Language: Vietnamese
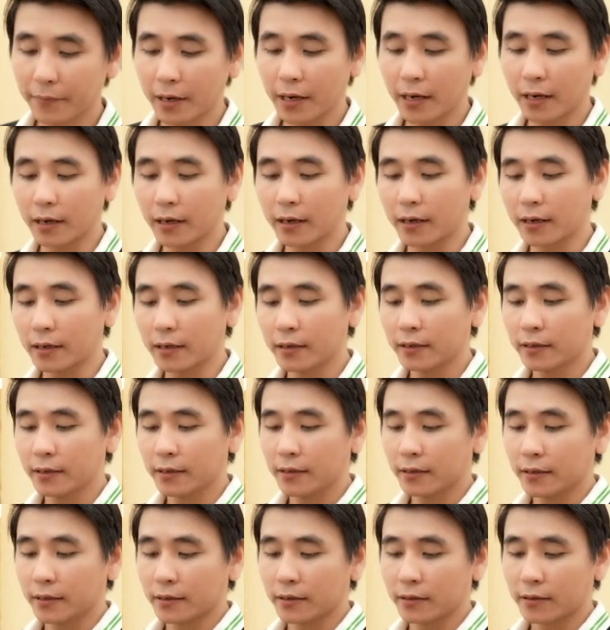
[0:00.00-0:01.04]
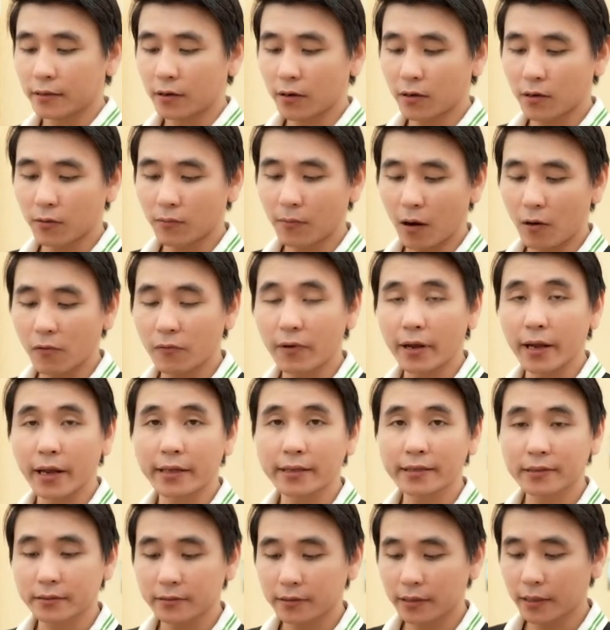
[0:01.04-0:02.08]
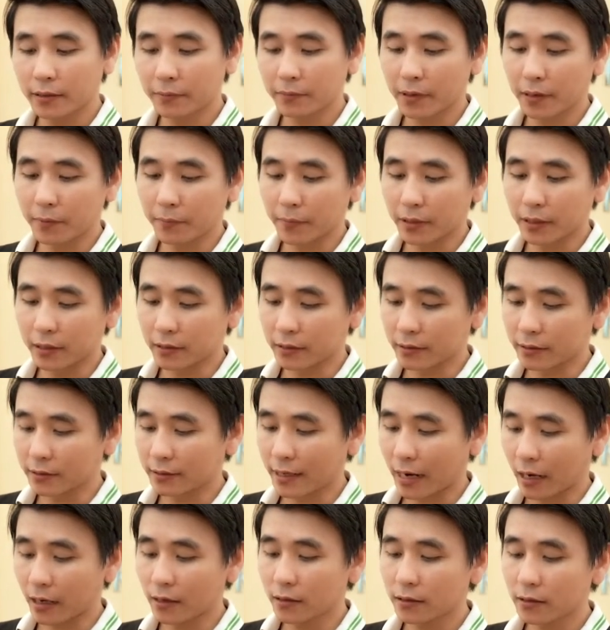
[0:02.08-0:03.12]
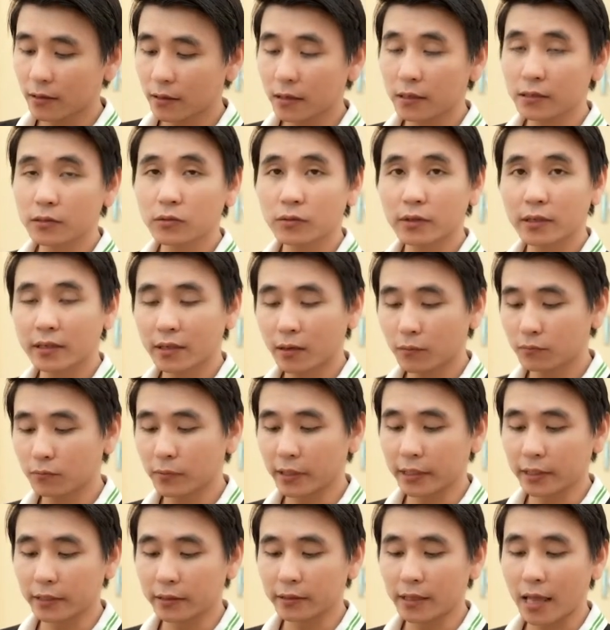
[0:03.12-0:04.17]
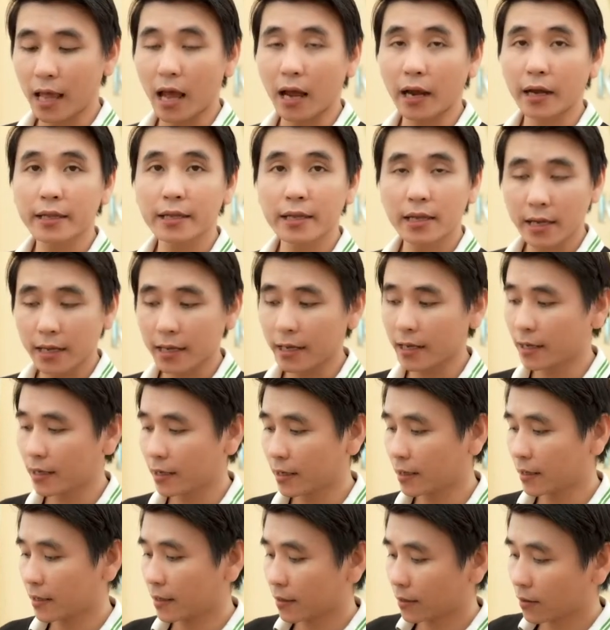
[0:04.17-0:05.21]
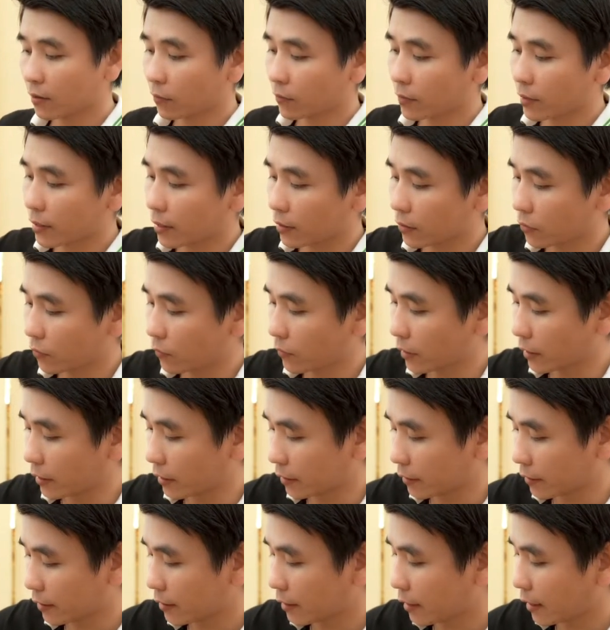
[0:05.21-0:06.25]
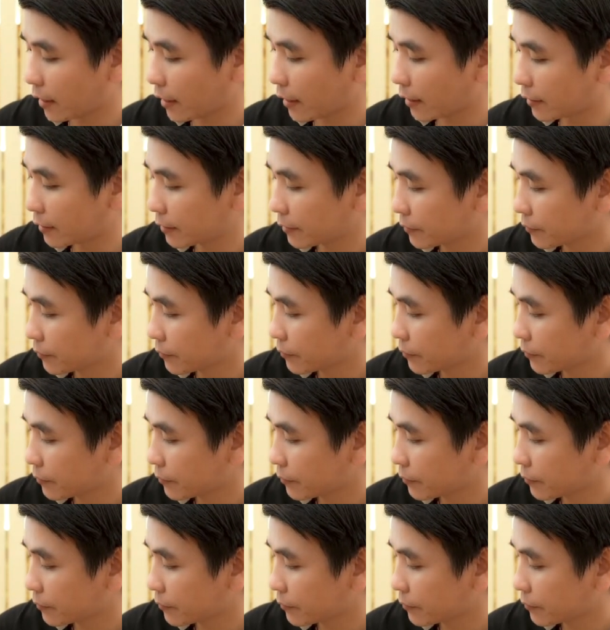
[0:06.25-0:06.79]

mà nó có bảo vệ khi mà mình cắn rơi xuống không bị tà cái da, cũng rất là thú vị, rất là hay.